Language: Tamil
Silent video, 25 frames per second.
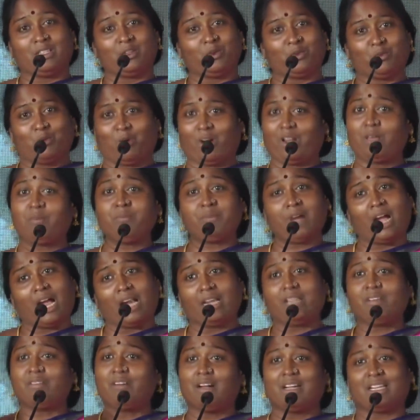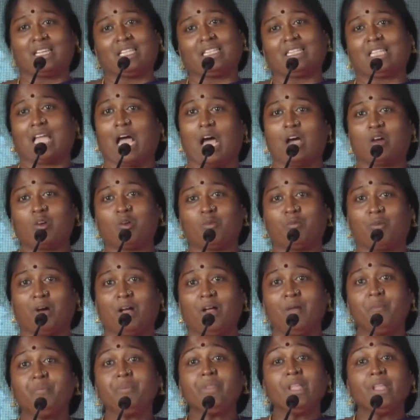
அந்த உடம்பு அடி வாங்கினா தாங்குமா